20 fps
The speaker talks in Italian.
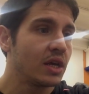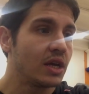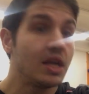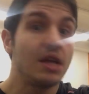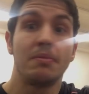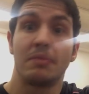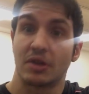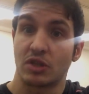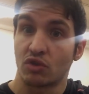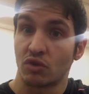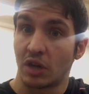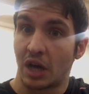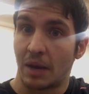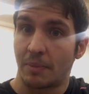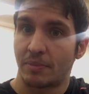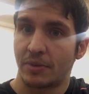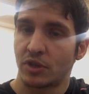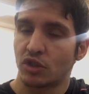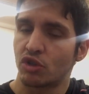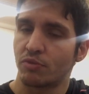Il muscle
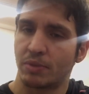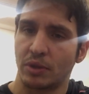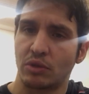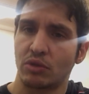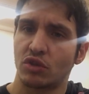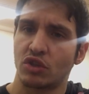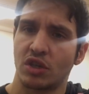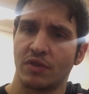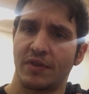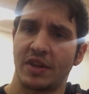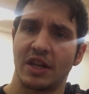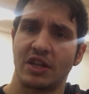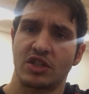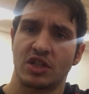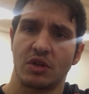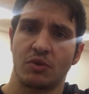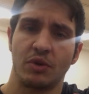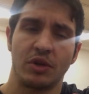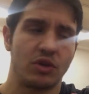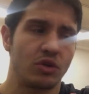up, soprattutto se viene
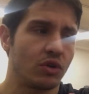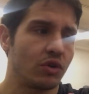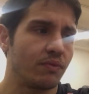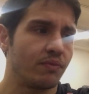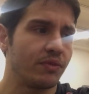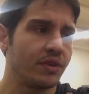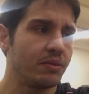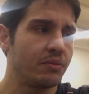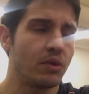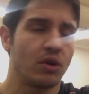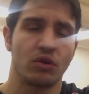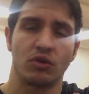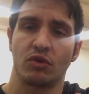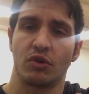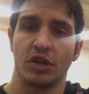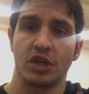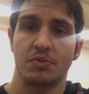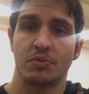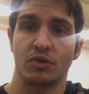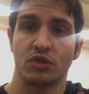eseguito in modo
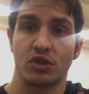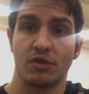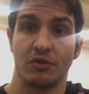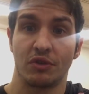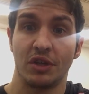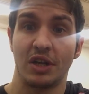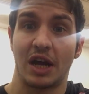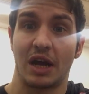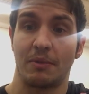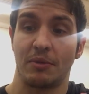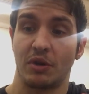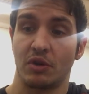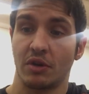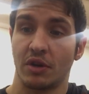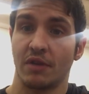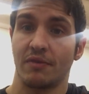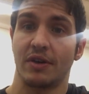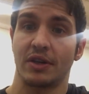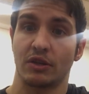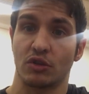esplosivo dinamico,
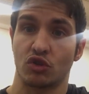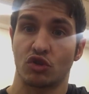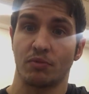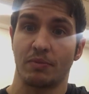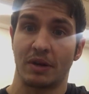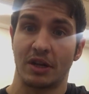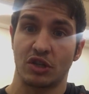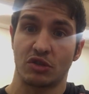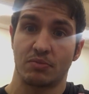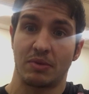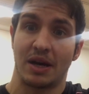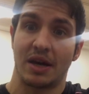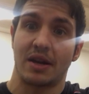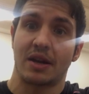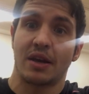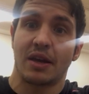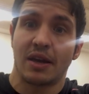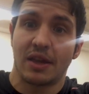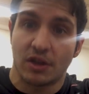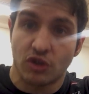arrivando sopra la
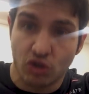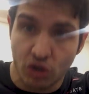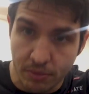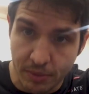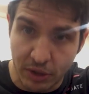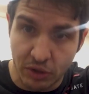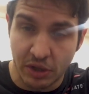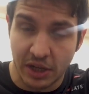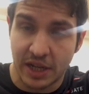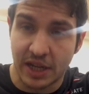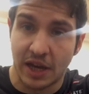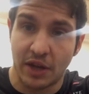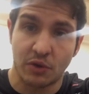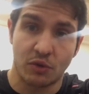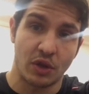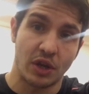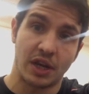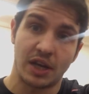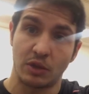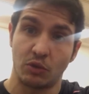sbarra e assorbendo il
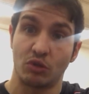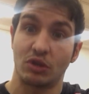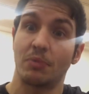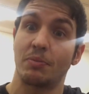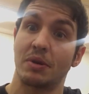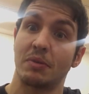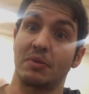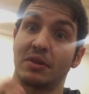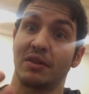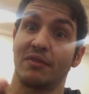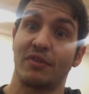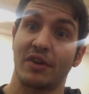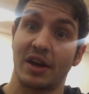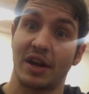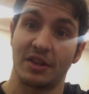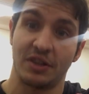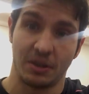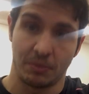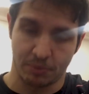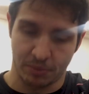carico in caduta prima di fare
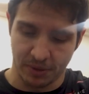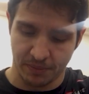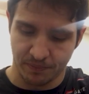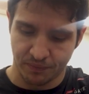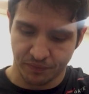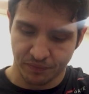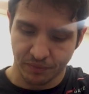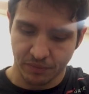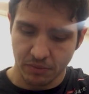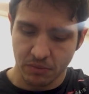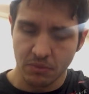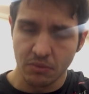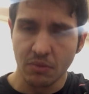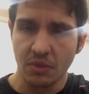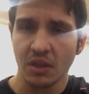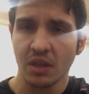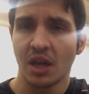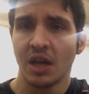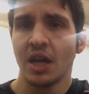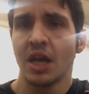la dip.
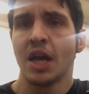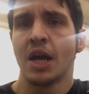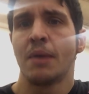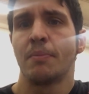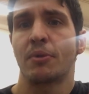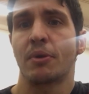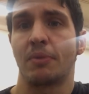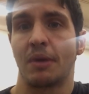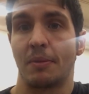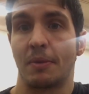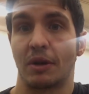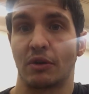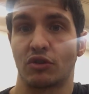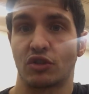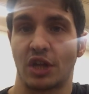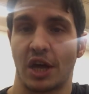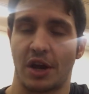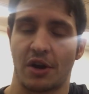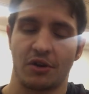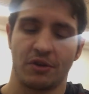Problemi allo
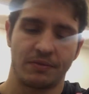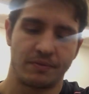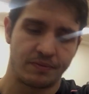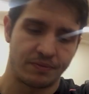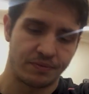sterno.